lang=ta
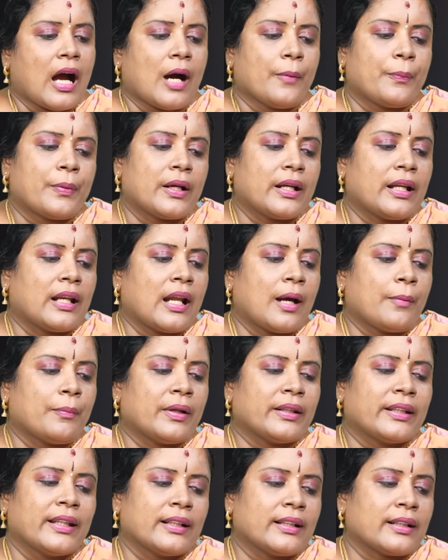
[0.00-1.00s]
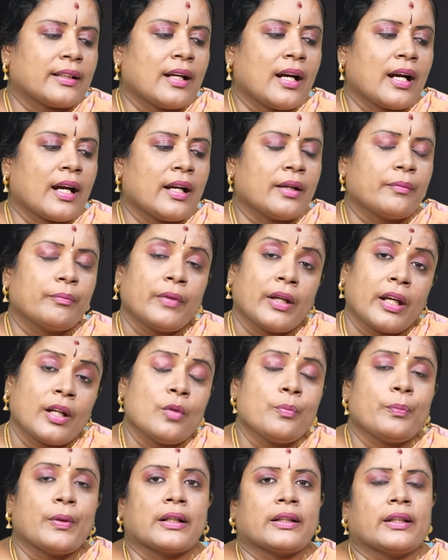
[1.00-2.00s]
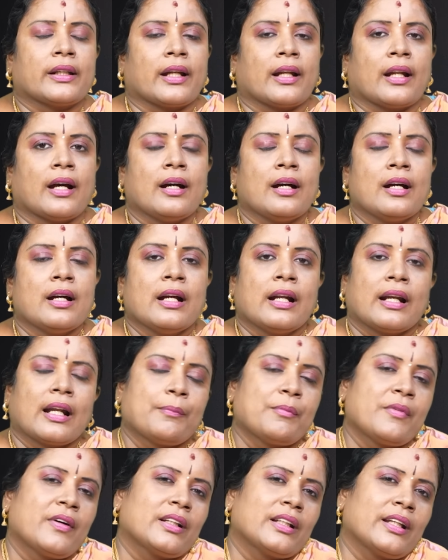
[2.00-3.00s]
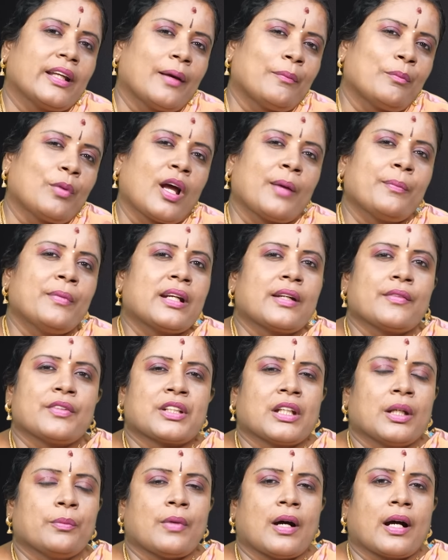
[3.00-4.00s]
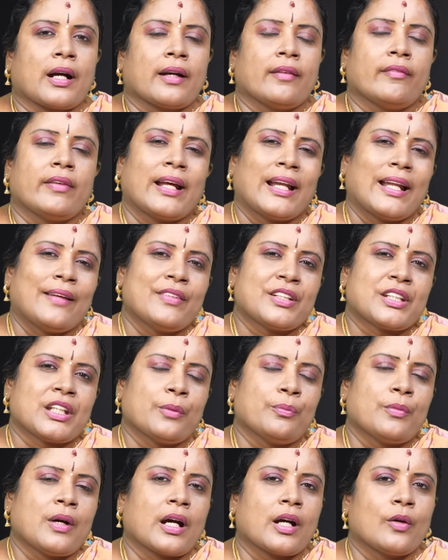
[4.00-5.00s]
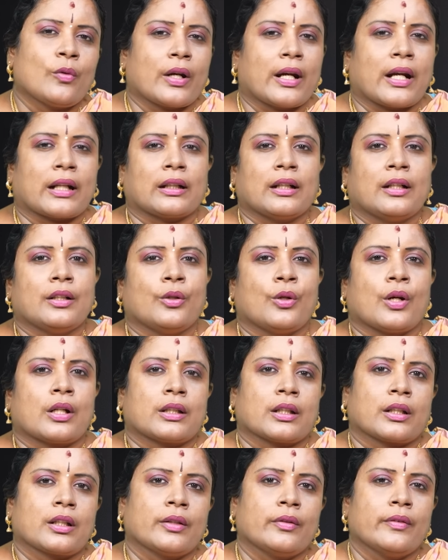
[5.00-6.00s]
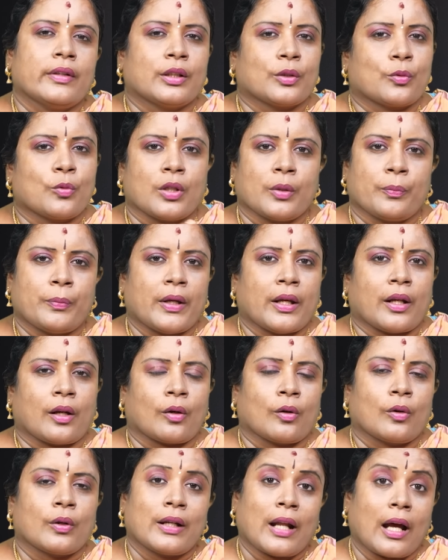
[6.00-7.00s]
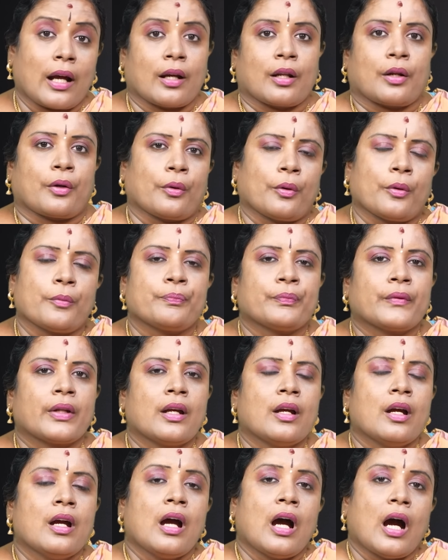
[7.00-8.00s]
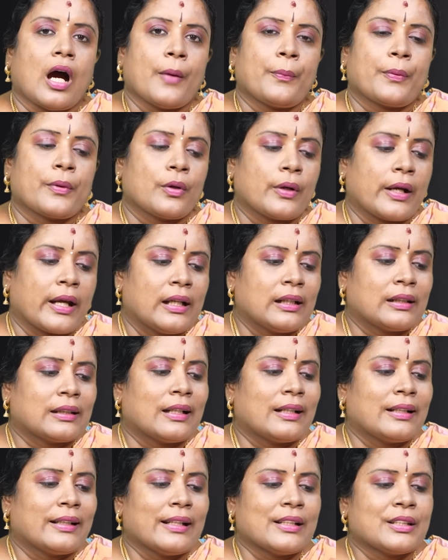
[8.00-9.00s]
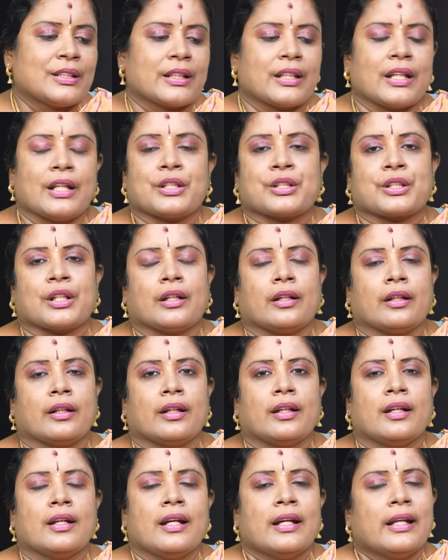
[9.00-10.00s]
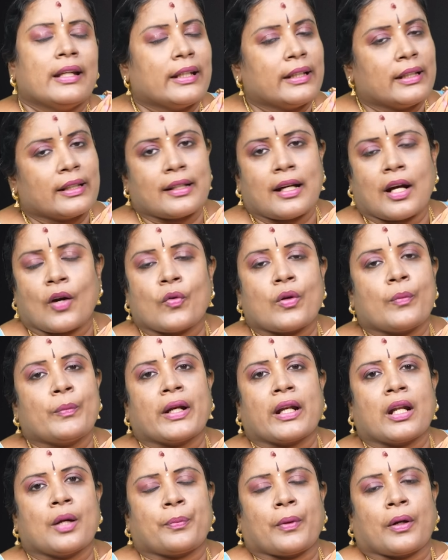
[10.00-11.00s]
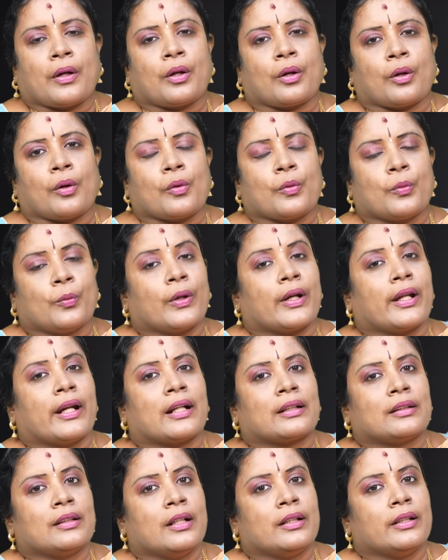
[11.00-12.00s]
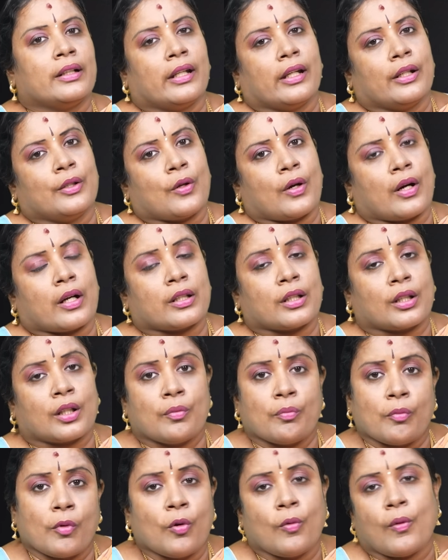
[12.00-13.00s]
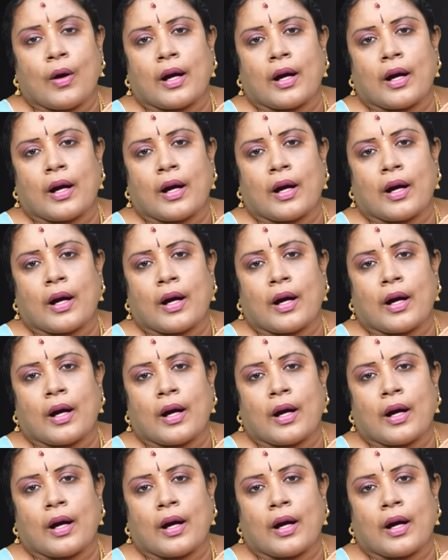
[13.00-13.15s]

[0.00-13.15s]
அப்படியே இல்லாமல் எதுக்காக மேலும் பார்த்திங்கன்னா நம்ம வந்து எம்ப்ளாய்மெண்ட் விஷயமாக வேலை விஷயமாக ஒரு இடத்துல இன்னொரு இடத்துக்கு வந்து குடிபெயர்றோம் நகர்றோம் அப்புறம் ஹெல்த் அண்ட் எஜுகேஷனு இதுக்காகவும் நம்ம என்ன பண்ணுறோம் ஒரு இடத்துலேருந்து இன்னொரு இடத்துக்கு மூவ்